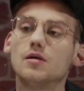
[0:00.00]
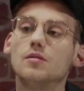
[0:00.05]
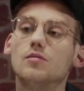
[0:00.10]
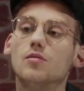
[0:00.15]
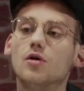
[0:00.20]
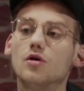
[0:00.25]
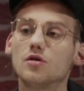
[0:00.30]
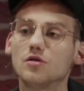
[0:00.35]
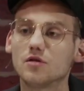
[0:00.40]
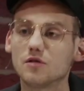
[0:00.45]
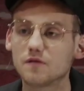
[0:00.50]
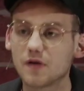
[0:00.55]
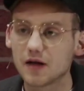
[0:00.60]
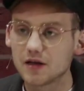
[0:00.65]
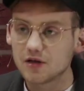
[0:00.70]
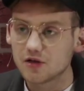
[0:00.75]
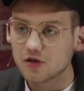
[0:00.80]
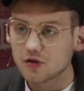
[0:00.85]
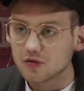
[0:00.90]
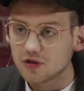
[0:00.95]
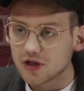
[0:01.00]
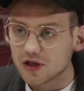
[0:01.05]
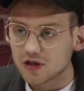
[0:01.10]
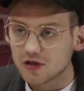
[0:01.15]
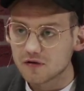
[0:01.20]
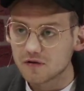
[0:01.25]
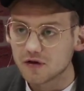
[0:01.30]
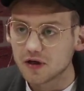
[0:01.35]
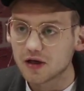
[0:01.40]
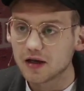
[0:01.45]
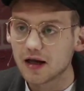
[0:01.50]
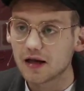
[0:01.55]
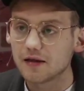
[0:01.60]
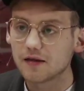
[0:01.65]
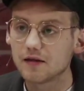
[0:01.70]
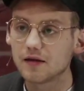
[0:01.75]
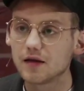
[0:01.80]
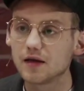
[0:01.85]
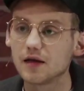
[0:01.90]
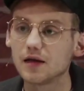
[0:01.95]
Mordowali żołnierzy
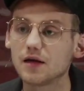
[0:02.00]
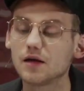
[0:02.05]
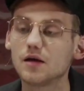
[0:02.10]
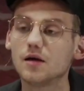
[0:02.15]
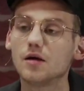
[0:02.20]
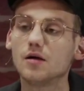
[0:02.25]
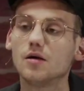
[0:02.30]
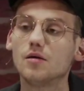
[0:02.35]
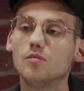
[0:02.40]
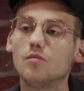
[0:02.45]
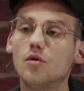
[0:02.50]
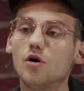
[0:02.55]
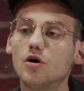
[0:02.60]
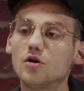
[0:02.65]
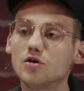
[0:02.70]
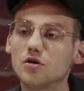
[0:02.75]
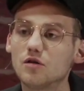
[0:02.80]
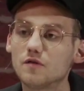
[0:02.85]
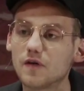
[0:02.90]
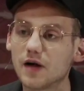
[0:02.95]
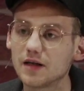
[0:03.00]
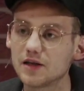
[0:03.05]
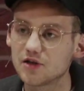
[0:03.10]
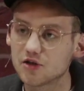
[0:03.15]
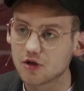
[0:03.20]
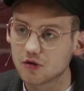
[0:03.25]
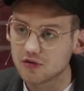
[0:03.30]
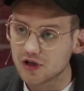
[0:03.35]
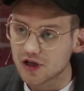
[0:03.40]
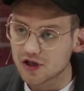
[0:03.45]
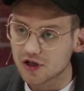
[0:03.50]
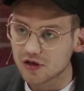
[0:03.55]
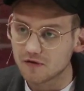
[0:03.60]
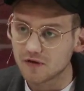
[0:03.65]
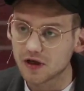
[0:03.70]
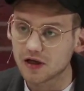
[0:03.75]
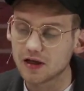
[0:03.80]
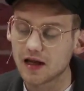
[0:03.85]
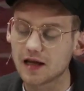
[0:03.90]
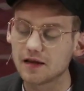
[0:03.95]
wyklętych, no mordowali żołnierzy
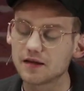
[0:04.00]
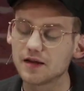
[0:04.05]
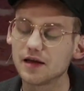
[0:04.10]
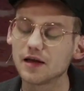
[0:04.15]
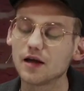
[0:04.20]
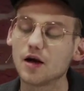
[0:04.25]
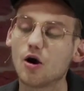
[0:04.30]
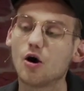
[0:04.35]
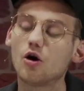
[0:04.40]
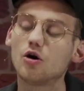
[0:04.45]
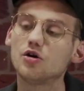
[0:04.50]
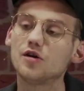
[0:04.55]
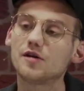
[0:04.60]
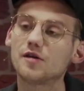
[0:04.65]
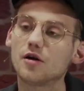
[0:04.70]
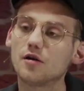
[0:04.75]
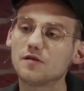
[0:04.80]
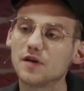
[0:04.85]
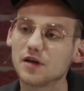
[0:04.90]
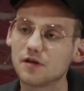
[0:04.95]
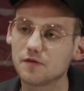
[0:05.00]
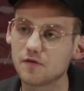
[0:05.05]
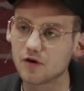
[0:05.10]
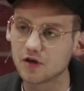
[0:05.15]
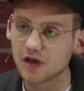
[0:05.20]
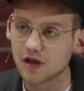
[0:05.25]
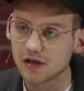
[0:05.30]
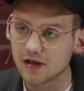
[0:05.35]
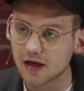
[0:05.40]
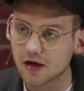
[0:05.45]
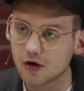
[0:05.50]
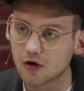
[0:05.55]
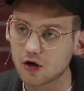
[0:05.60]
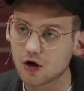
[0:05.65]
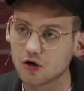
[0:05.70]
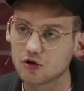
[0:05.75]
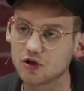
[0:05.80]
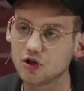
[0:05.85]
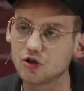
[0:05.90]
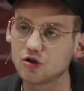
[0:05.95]
wyklętych, ojcowie twojej
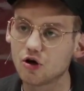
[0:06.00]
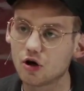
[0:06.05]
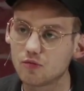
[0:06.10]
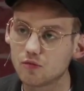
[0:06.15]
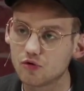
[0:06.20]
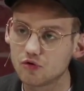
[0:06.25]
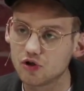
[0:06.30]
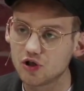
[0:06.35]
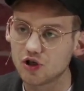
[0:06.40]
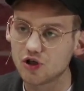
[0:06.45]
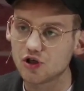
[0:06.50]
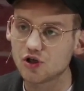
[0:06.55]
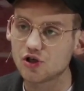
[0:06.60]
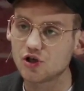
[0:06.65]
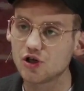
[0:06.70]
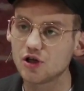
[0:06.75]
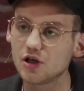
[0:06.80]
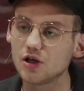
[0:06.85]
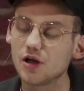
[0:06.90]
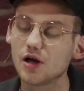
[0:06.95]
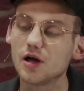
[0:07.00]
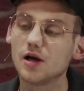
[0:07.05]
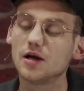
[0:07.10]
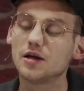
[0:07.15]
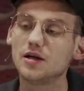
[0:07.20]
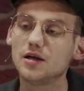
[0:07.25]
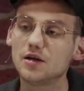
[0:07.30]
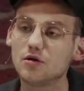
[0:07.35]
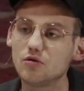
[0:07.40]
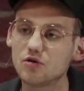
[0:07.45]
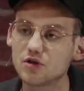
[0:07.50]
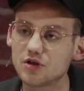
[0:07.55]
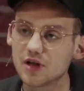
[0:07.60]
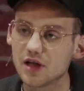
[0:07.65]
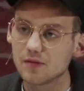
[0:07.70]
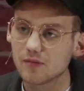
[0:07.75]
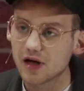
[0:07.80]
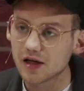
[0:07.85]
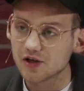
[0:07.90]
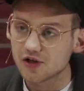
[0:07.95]
ideologii, komuniści i
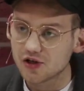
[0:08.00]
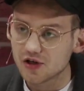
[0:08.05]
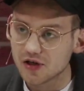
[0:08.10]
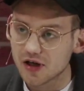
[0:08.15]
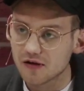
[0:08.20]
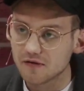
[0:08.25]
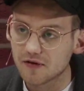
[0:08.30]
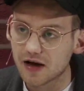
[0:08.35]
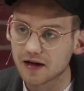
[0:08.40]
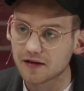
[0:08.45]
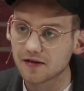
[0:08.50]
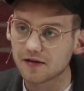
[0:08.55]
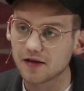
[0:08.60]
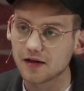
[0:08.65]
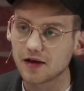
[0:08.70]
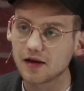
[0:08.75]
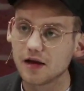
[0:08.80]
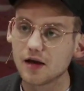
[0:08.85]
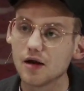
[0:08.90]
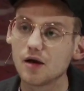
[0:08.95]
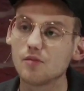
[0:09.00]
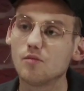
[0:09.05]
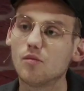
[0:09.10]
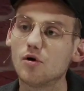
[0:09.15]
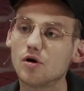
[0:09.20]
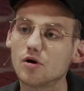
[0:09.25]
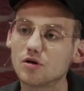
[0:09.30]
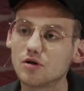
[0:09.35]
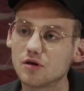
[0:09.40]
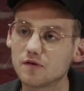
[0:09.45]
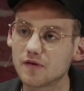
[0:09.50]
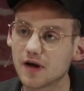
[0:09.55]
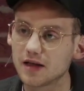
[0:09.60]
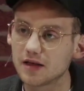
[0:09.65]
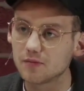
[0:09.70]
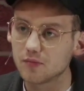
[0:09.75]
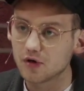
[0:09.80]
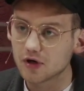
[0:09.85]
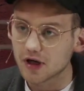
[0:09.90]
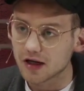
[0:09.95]
różnej maści lewacy,
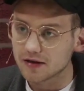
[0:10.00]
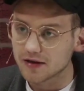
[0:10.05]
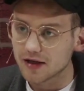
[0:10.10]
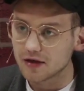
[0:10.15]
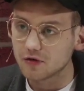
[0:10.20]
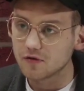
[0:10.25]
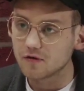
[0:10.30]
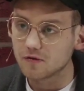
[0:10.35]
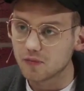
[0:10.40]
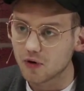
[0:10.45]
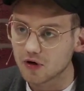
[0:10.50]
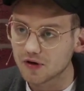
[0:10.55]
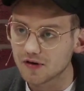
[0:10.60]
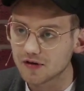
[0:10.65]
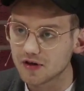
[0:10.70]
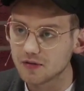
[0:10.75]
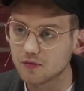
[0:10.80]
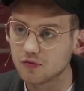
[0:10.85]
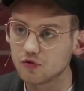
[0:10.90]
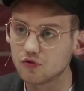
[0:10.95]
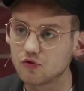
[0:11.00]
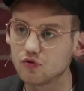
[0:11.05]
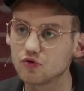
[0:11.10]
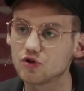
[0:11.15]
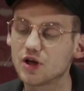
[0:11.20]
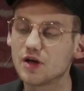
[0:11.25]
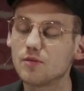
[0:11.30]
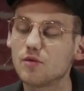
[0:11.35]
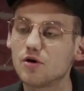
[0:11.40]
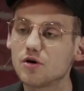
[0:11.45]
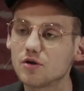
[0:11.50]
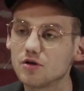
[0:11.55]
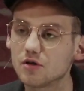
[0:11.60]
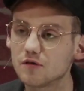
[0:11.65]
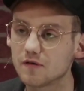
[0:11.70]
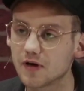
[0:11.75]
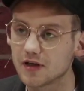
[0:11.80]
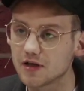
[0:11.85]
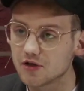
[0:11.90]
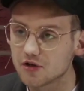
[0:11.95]
mordowali bohaterów w polskim mundurze,
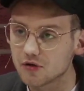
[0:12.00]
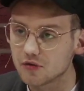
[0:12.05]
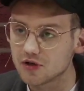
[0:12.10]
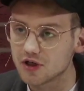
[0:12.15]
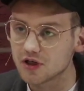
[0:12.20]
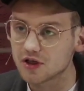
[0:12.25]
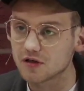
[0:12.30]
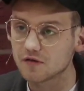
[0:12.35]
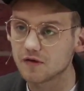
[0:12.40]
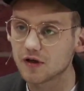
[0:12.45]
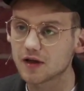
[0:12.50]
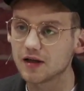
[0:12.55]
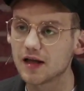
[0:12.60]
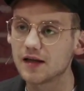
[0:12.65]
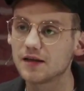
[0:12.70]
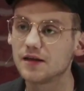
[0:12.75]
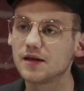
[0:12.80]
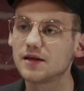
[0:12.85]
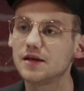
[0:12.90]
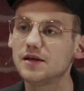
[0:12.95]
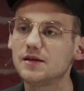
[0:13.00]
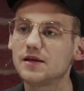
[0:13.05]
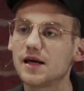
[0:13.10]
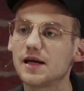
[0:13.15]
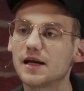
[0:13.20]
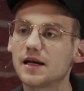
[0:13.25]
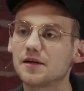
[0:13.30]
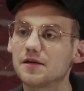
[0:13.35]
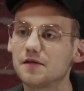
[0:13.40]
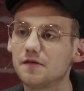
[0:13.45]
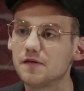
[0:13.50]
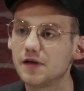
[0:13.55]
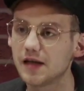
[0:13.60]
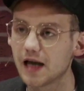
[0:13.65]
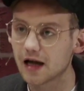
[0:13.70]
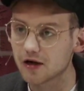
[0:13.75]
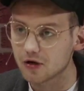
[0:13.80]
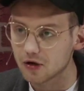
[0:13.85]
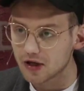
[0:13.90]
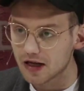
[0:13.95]
mordowali żołnierzy wyklętych i teraz wy
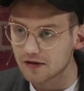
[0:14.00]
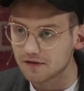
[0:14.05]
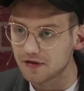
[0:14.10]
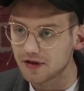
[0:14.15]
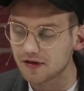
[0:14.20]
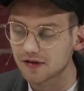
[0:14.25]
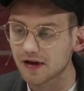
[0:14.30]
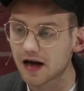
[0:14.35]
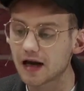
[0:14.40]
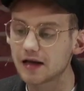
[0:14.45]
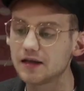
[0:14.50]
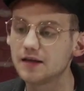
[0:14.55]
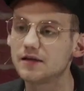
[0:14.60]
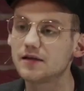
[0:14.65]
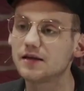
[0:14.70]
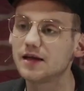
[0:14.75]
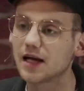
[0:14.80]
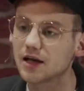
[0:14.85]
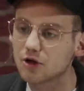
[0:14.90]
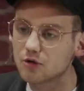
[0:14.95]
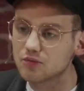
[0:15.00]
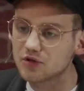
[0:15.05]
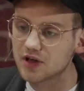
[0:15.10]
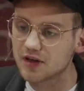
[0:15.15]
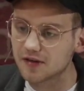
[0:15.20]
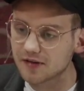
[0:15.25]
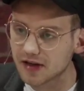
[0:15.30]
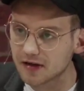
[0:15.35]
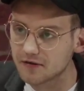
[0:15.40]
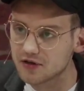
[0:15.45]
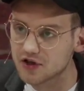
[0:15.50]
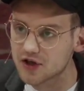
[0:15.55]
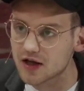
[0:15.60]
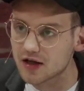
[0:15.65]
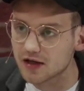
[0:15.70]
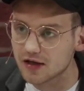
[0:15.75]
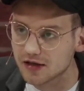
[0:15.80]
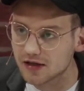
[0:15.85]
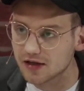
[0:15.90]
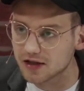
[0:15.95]
jako lewica i ty jako
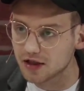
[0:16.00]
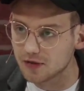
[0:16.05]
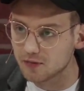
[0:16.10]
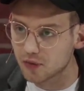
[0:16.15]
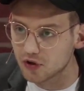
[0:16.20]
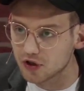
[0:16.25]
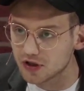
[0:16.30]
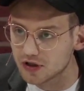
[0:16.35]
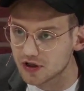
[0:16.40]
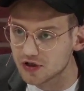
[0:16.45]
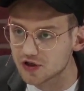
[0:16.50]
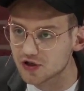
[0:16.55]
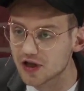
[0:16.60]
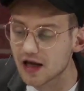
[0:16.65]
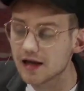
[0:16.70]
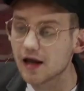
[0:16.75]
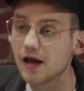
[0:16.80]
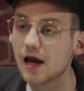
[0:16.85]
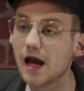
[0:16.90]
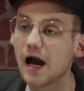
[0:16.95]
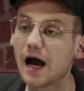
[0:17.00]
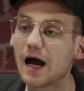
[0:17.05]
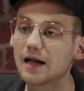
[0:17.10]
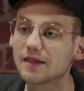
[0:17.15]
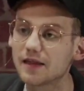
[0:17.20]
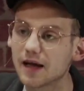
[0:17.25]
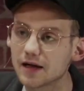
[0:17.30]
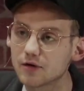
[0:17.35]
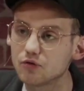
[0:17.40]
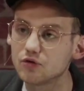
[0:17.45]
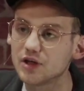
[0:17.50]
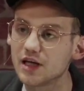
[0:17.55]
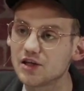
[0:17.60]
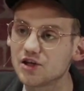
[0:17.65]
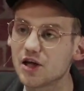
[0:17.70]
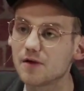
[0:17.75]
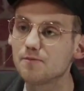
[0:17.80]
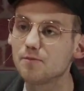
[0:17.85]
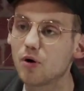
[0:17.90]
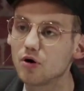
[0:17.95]
przedstawiciel krytyki politycznej
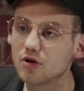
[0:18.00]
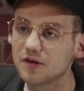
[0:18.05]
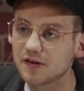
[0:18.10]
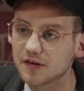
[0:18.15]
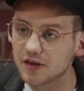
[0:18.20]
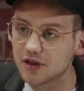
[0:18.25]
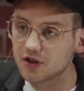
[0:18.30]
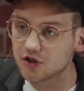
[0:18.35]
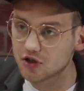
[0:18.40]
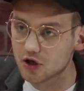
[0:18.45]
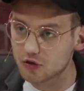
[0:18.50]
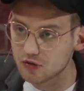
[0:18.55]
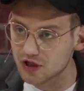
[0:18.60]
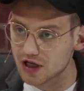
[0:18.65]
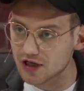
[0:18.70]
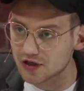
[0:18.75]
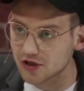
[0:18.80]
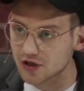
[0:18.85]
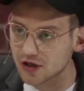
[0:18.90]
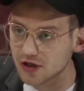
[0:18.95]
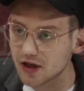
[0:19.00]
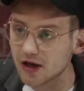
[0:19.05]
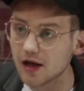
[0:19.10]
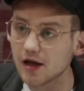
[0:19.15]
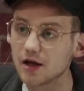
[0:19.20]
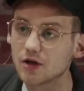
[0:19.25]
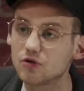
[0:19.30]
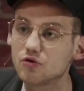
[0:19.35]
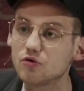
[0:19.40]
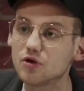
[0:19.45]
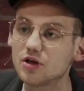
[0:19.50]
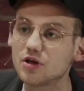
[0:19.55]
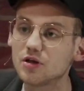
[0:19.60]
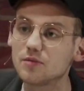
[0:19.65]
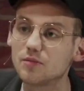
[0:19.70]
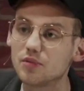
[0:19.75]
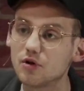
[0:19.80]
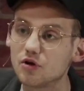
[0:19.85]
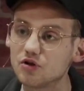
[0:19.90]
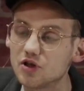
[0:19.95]
atakujecie polskich żołnierzy, którzy
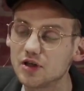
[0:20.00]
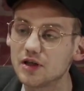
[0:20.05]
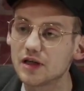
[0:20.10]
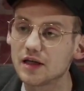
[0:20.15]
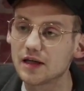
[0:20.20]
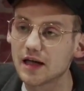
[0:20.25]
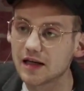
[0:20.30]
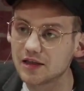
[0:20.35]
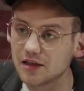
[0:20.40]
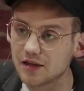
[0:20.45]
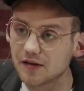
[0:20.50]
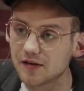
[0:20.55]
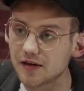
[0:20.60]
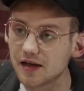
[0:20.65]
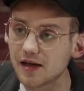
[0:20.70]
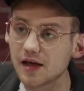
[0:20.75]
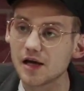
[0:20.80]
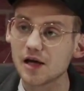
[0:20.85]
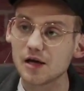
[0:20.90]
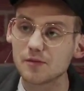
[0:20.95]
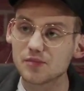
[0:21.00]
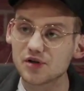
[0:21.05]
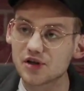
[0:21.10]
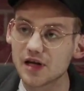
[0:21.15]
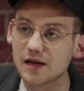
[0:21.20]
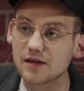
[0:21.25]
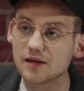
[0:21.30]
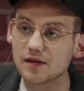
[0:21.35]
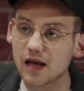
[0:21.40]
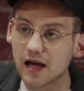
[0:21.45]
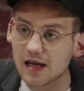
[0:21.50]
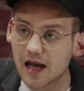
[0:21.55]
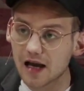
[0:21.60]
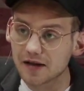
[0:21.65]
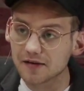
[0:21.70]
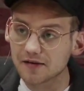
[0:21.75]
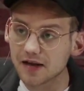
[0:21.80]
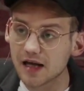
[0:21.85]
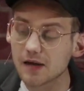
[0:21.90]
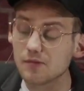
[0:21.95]
bronili granicy przed
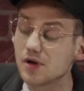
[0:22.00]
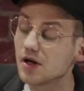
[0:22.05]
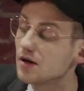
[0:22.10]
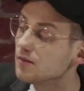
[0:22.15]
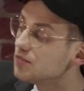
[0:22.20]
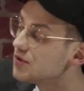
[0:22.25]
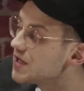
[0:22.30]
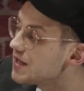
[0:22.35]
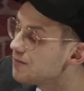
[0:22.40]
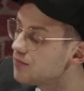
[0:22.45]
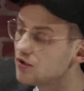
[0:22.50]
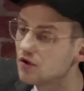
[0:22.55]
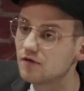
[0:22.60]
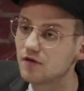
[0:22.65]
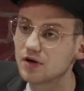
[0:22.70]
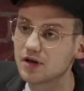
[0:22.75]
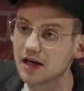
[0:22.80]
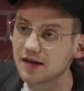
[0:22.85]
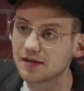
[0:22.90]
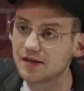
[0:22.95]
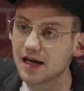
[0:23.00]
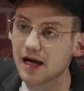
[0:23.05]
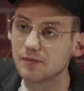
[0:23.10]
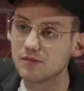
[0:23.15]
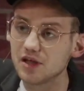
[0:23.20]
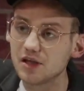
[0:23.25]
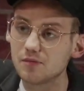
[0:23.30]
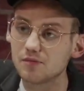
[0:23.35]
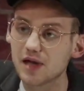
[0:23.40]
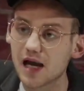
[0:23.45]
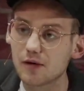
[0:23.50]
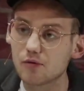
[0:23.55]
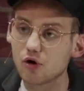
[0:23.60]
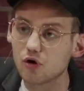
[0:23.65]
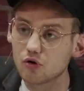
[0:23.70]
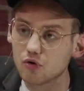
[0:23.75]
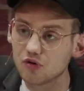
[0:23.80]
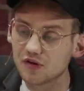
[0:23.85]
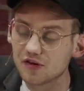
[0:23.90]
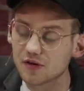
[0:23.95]
najazdem, przed prowokacjami
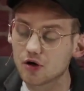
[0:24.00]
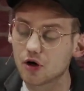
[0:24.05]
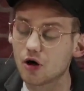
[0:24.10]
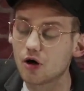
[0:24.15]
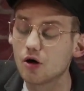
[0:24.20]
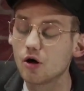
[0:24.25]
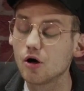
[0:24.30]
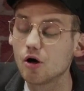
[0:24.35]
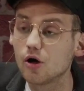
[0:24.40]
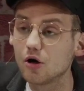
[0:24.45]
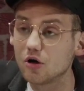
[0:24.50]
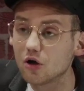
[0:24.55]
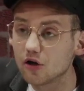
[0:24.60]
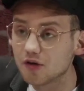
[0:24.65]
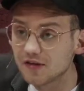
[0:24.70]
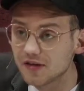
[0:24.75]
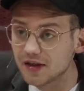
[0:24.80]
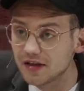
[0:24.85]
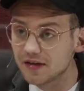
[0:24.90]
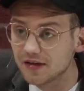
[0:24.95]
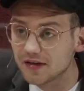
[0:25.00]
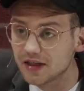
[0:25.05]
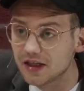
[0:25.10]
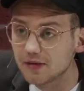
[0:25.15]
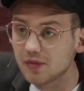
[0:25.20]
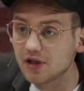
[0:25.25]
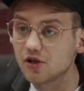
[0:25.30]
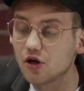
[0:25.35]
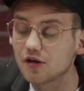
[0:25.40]
białorusko-rosyjskimi.